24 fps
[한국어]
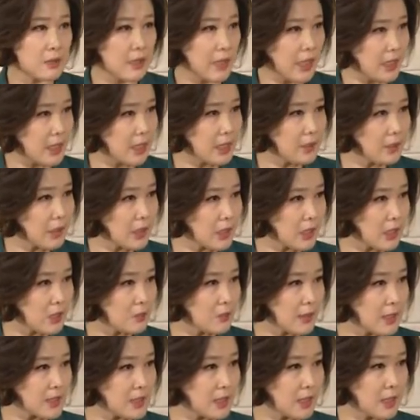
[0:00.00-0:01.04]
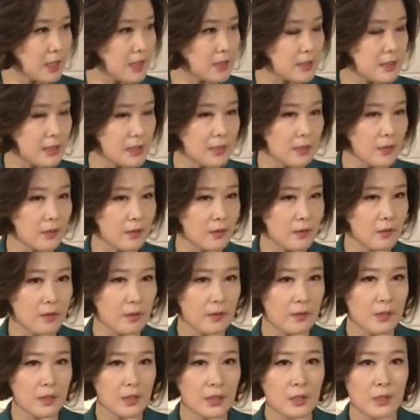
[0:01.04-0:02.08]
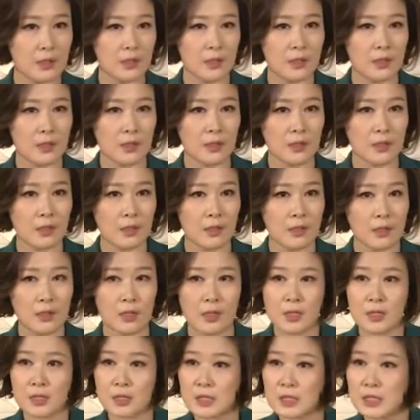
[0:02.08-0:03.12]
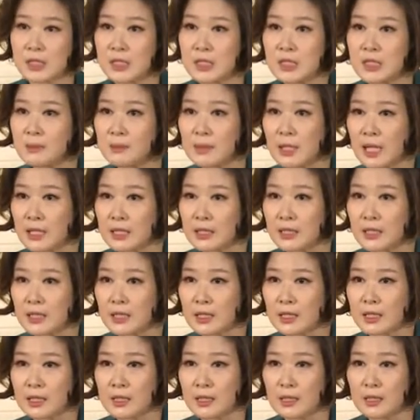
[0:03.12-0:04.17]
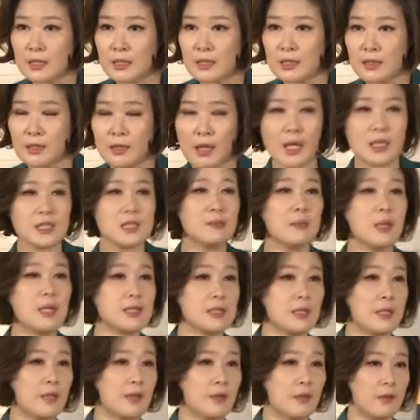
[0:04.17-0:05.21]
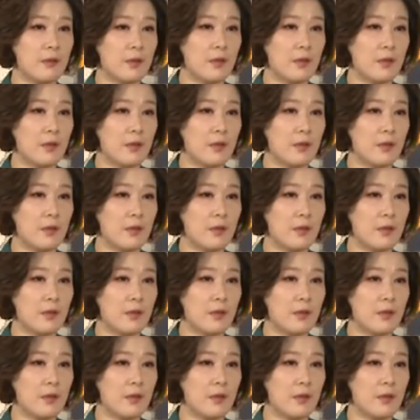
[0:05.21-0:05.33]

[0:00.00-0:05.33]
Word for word: 대인관계도 마찬가지예요. 진심이 아닌 얘기 하지 마세요.